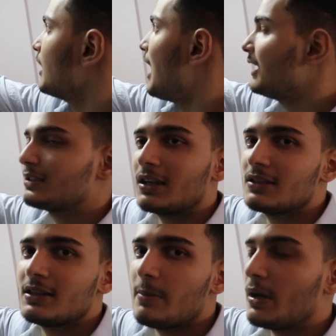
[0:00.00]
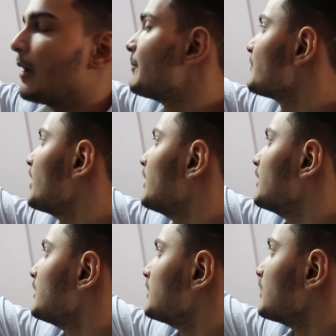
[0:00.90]
हाथ कट जाता मेरा
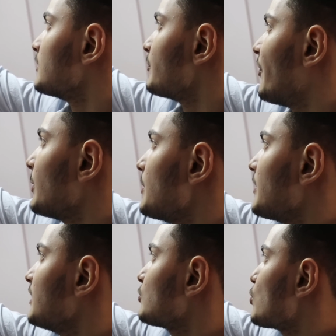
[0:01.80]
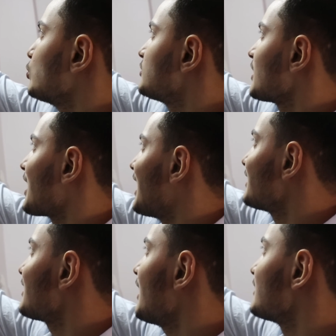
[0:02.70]
फिर भी मैंने इसको खुद से
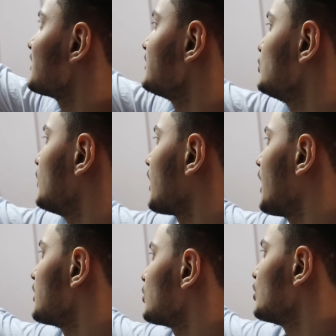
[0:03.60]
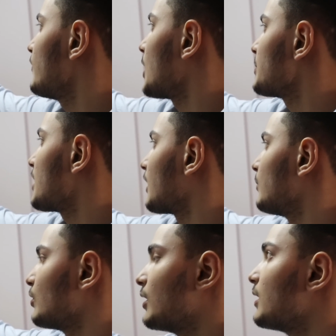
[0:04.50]
काट के ऐसे यूं लगाया देखो दीवार भी
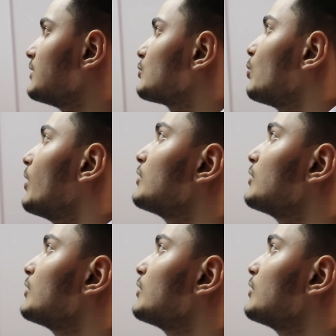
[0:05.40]
खराब हो गया था इसको